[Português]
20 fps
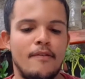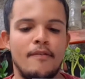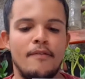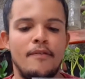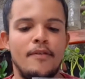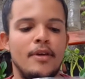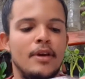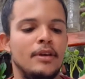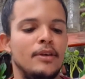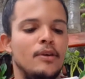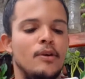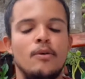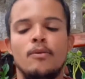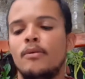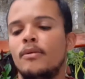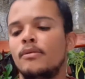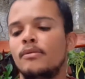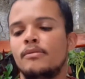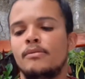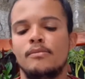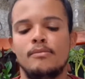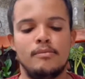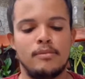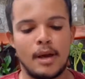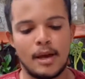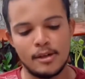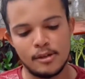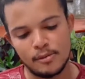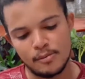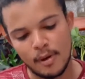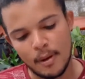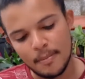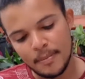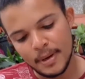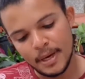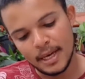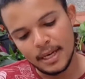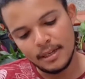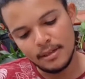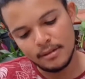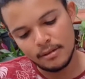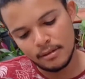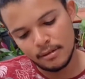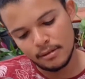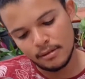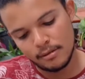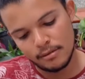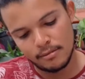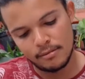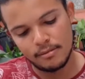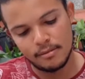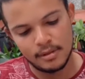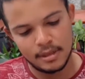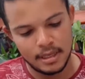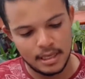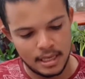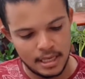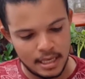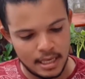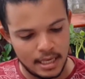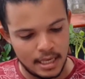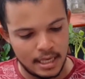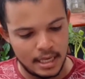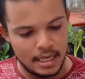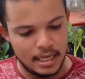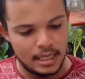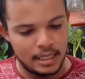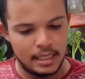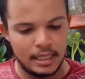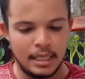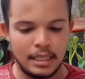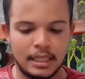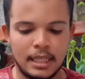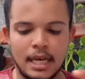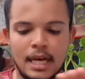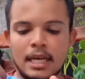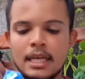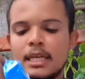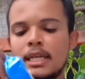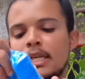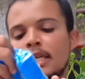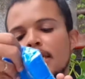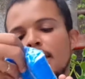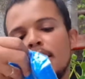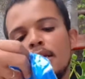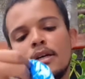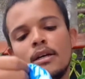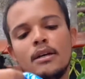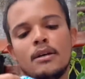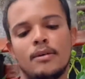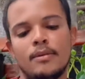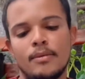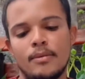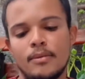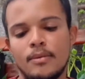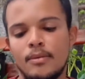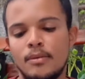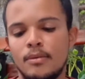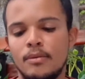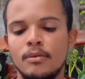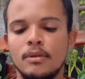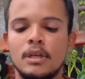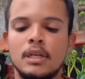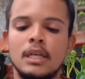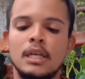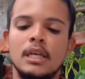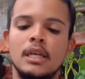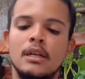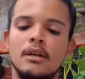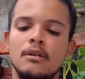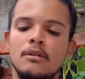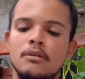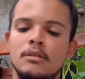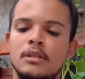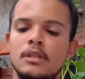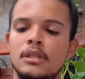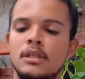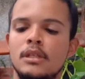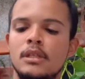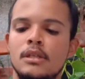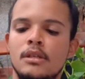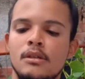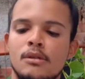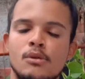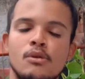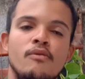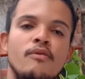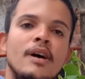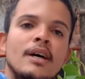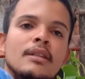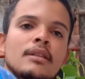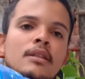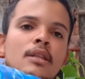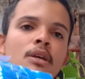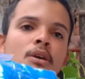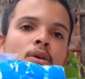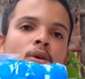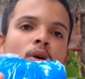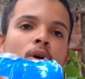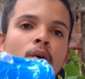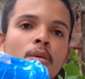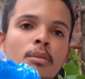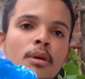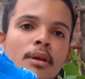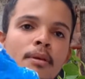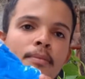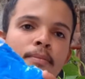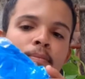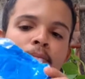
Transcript: Veio aqui alguns papéis. E tá aqui, ó, 1 um kg de sulfato de cobre